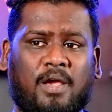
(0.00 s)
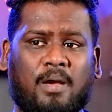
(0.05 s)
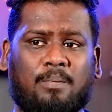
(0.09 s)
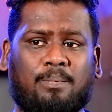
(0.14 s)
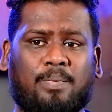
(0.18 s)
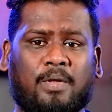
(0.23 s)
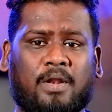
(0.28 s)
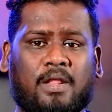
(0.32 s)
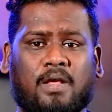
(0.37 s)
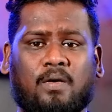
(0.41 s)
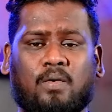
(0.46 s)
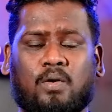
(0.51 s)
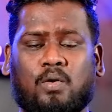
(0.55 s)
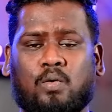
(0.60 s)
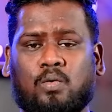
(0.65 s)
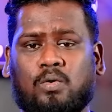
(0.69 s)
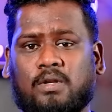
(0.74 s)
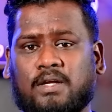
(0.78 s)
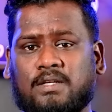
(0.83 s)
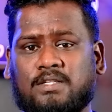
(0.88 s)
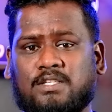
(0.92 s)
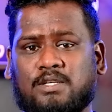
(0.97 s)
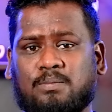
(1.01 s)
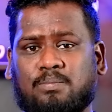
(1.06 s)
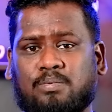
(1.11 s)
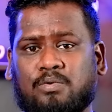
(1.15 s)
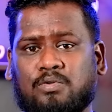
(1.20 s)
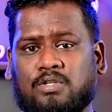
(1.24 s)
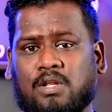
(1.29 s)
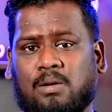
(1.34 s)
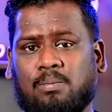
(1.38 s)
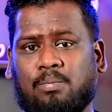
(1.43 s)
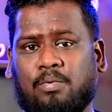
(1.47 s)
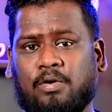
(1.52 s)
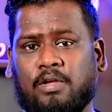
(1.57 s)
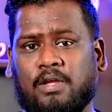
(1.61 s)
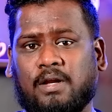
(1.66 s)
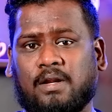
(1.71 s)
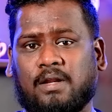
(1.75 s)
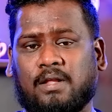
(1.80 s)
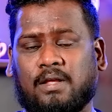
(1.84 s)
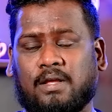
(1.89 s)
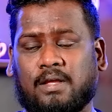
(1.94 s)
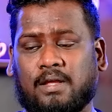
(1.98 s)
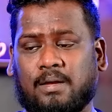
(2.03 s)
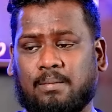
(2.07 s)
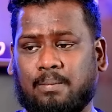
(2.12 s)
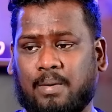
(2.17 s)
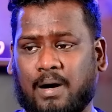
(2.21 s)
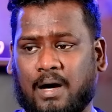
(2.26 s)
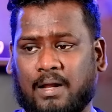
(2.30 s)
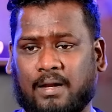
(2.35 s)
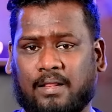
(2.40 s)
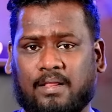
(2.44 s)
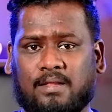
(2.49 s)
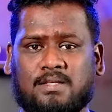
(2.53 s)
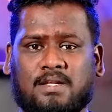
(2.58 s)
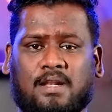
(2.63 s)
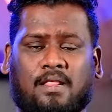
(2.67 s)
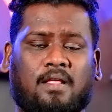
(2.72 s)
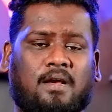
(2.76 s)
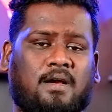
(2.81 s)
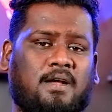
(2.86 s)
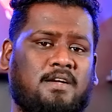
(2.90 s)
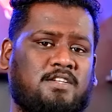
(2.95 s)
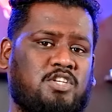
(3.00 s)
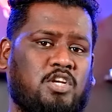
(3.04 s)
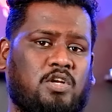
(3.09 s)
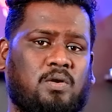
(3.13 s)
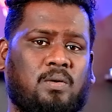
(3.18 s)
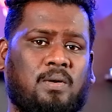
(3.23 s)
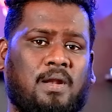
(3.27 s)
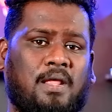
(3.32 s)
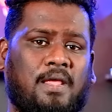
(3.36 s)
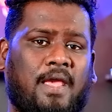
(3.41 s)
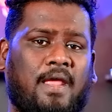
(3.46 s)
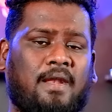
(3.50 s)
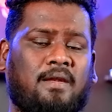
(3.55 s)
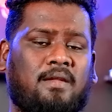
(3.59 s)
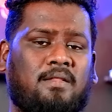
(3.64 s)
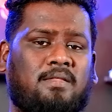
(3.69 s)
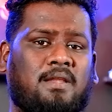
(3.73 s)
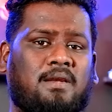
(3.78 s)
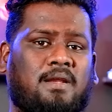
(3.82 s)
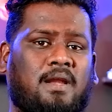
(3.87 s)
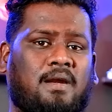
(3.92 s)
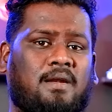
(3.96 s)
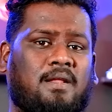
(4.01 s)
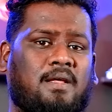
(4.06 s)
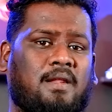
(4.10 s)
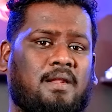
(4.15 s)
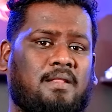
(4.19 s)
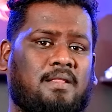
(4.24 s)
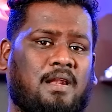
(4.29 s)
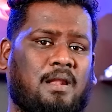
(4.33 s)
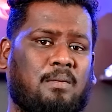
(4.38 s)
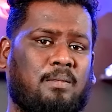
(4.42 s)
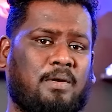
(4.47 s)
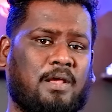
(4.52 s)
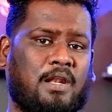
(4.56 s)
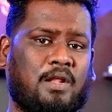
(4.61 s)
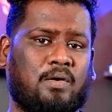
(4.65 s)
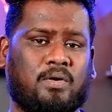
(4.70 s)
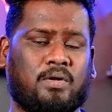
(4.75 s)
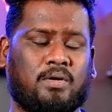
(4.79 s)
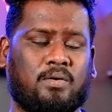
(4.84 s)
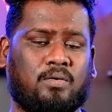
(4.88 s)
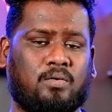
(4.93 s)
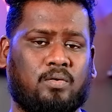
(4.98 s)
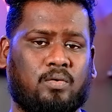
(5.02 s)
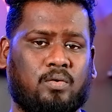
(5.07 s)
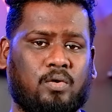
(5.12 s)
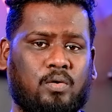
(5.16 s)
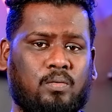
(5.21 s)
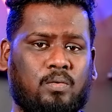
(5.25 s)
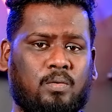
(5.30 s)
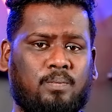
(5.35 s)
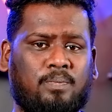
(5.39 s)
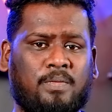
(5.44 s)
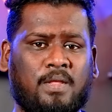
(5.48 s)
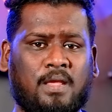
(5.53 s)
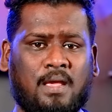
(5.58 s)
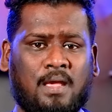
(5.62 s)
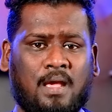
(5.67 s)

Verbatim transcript: மிகப்பெரிய ஒரு உட்கட்சி பூசல் போய்கிட்டு இருக்கு பாரதிய ஜனதா கட்சிக்குள்ளேயே நிதின் கட்கரி தலைமையில் ஒரு குழுவும்